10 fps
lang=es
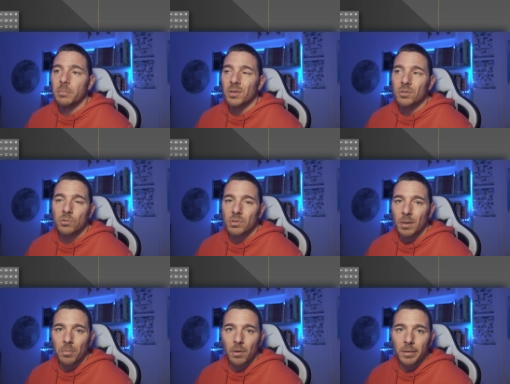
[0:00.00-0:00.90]
pero esto es
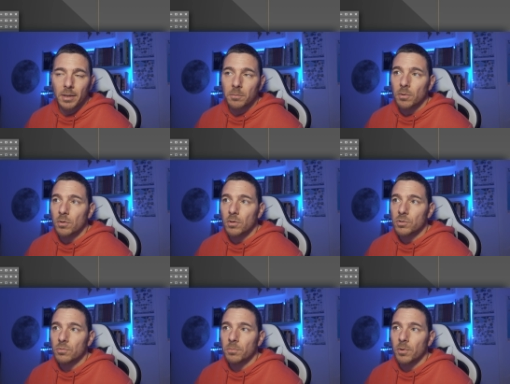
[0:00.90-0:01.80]
una prueba, tampoco
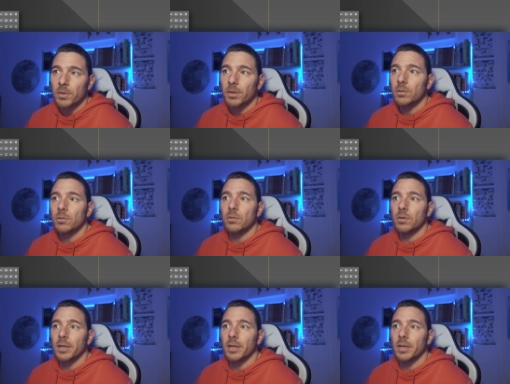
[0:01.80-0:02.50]
es un proyecto